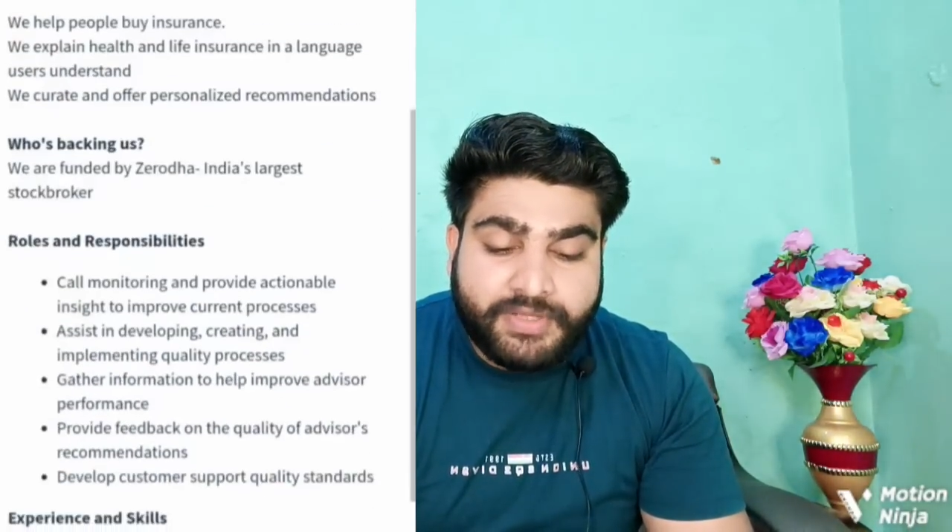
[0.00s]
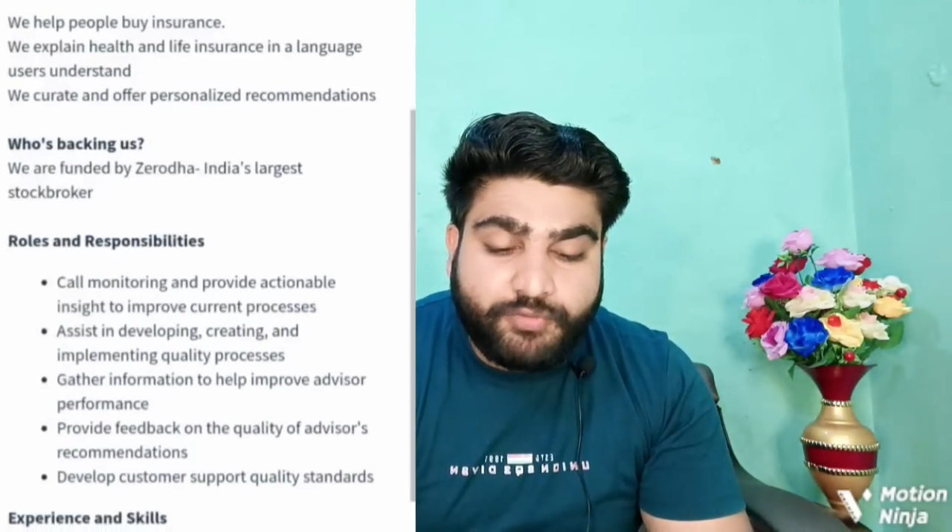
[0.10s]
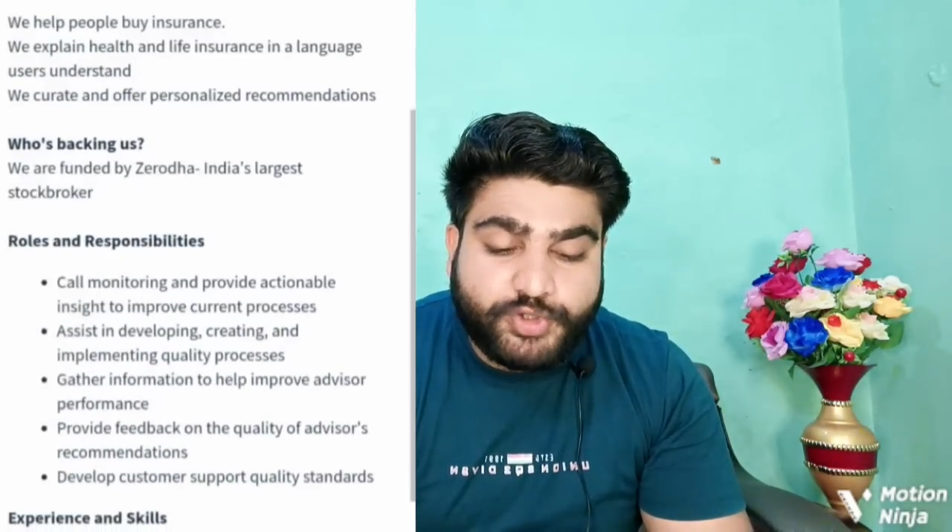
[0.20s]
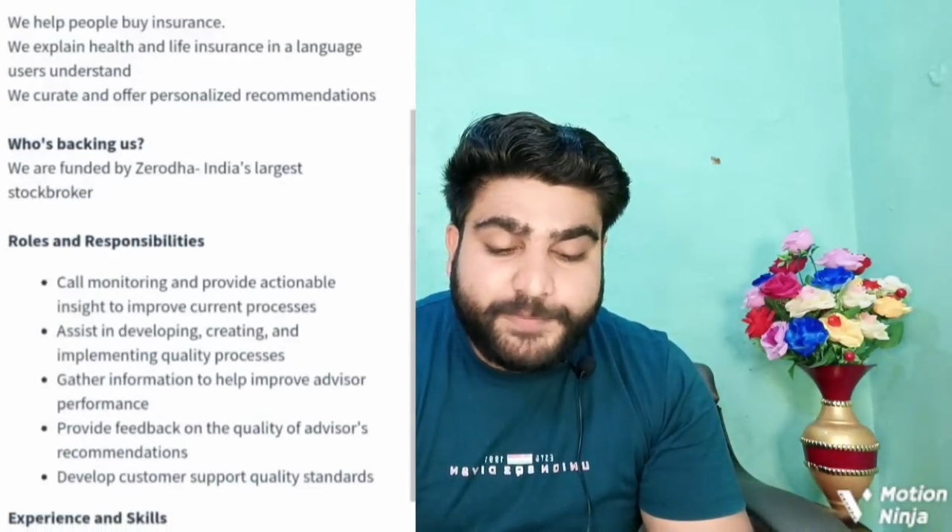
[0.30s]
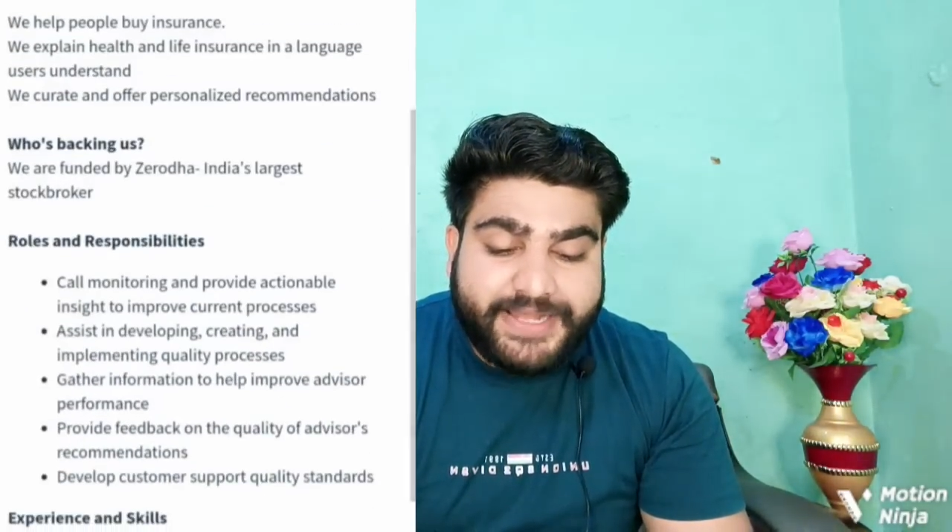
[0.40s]

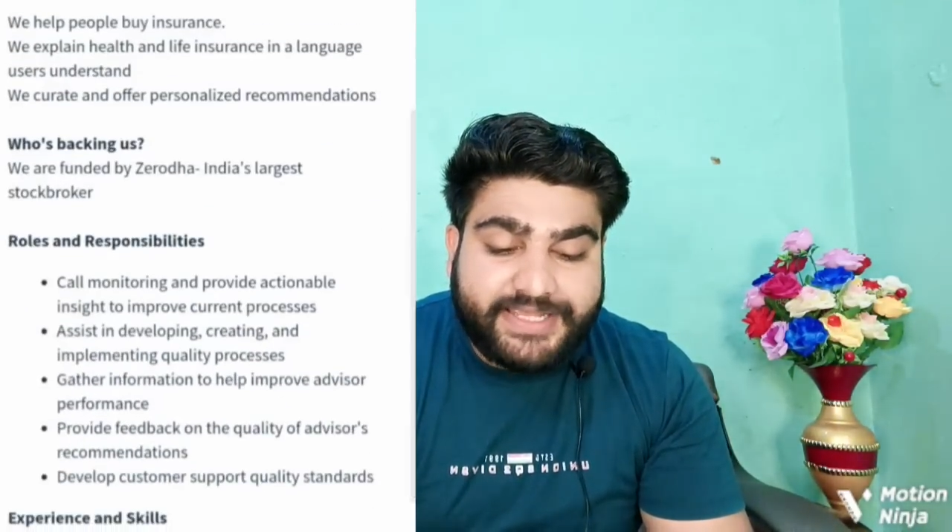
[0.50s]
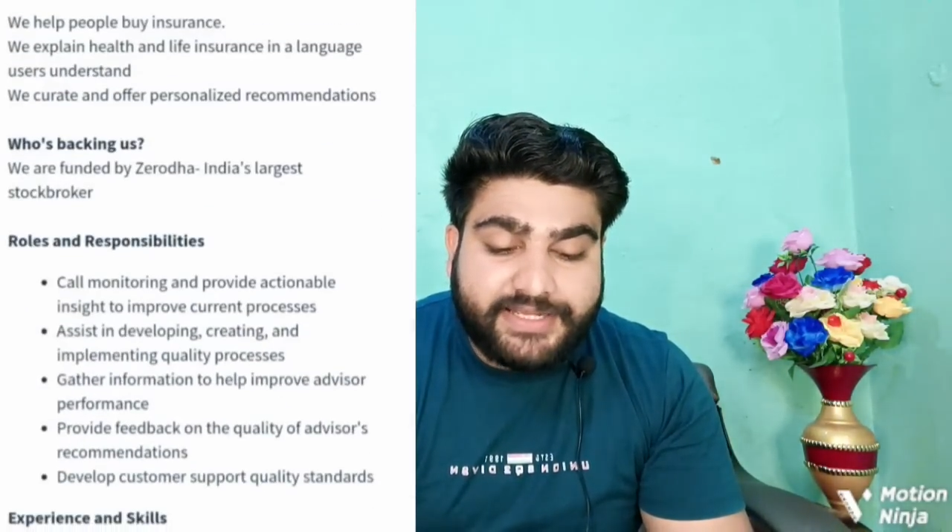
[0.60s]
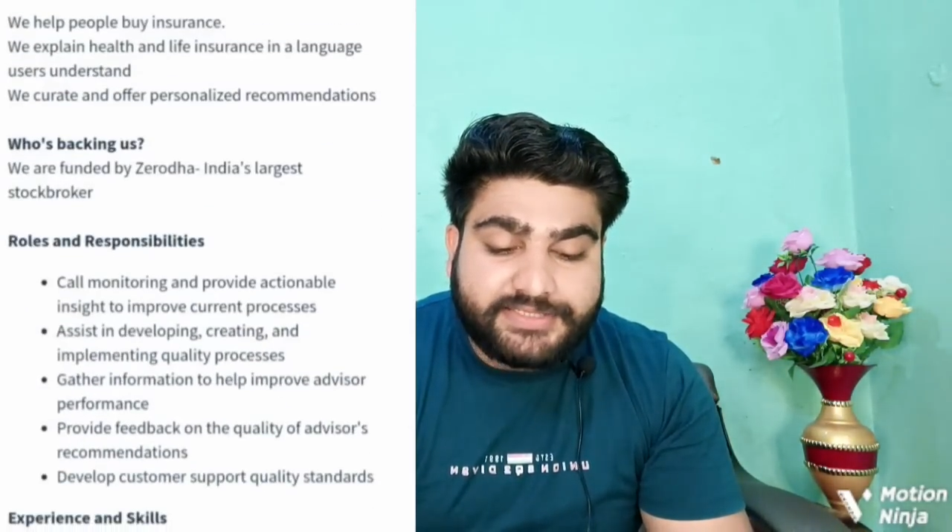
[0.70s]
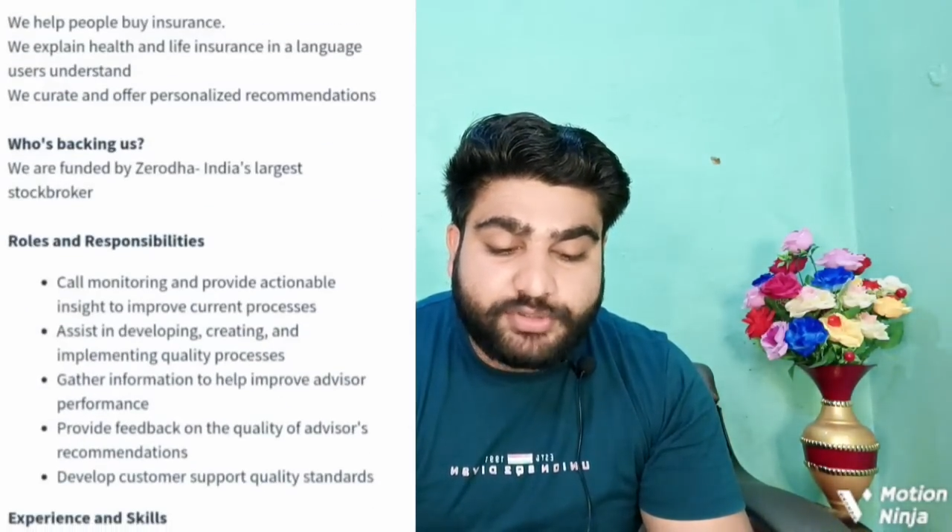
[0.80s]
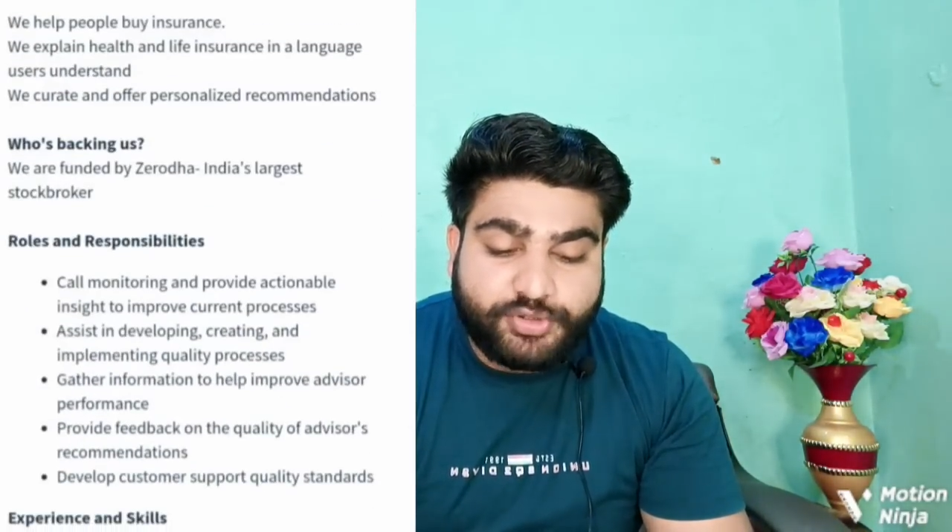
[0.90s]
वो
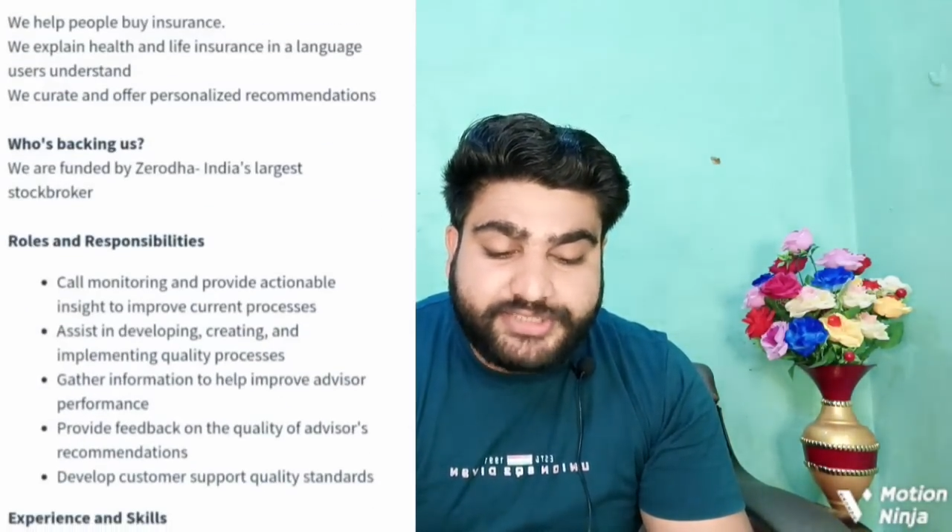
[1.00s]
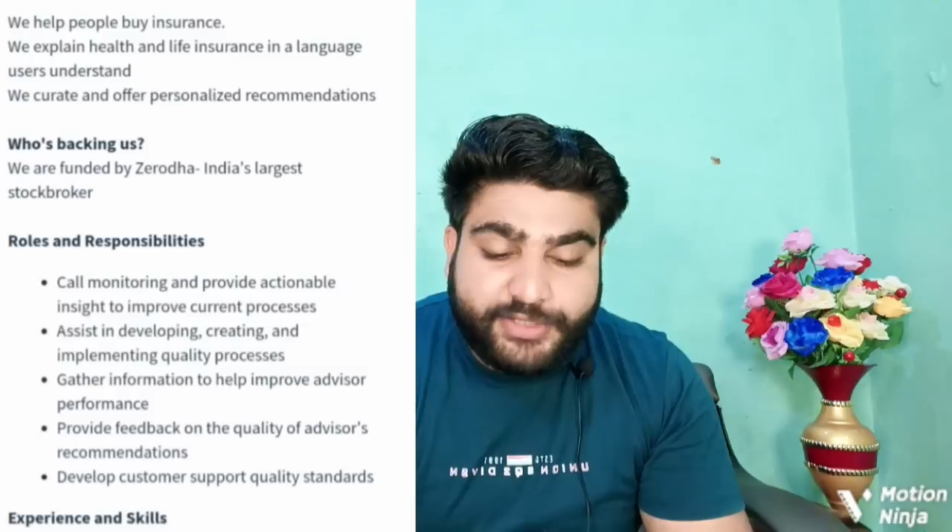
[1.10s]
बैकिंग अस तो